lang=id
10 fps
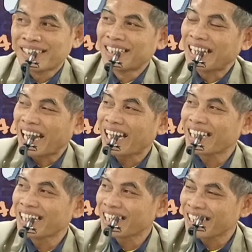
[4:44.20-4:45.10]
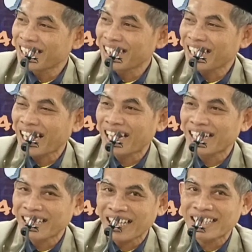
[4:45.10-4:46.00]
diakhiri
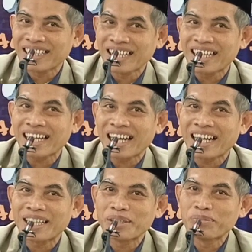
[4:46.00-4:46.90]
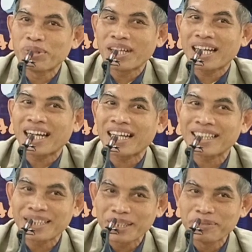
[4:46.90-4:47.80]
ayat dengan alimul
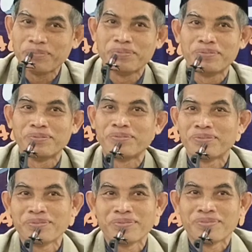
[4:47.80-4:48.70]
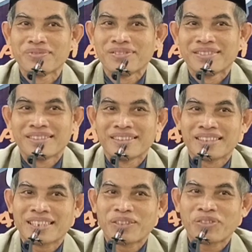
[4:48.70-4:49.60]
hakim
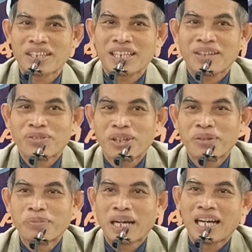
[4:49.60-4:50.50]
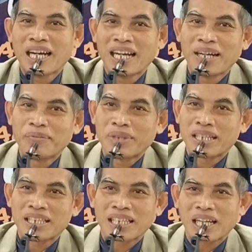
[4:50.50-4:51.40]
sifat Allah maha
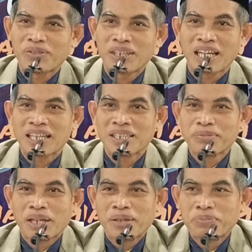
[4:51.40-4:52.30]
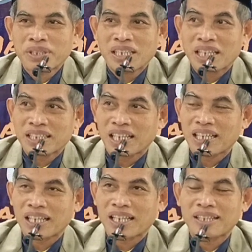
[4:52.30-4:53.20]
mengetahui lagi maha
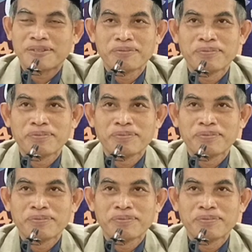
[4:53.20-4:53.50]
bijaksana